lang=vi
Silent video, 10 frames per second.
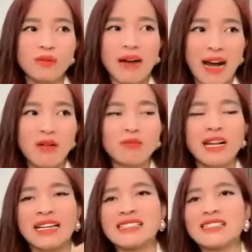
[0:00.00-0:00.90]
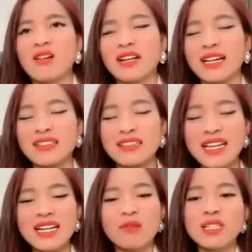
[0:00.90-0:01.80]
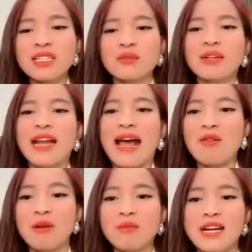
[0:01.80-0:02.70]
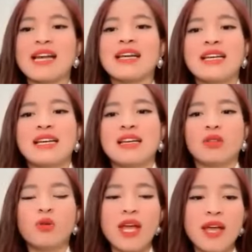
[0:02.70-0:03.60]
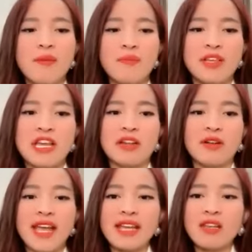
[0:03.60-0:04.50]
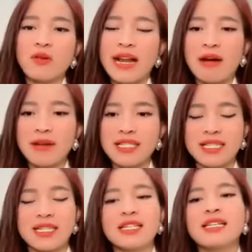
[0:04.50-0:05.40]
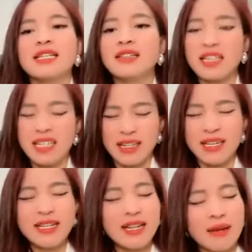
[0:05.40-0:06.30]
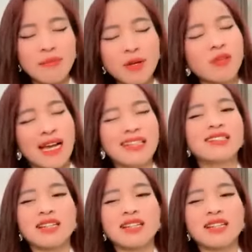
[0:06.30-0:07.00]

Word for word: bảo ông thầy cho, nó lấy cái công thức trong cái não của ông ra, nó đem về, nó gán vô cái não của anh chị. Ý là em miêu tả cho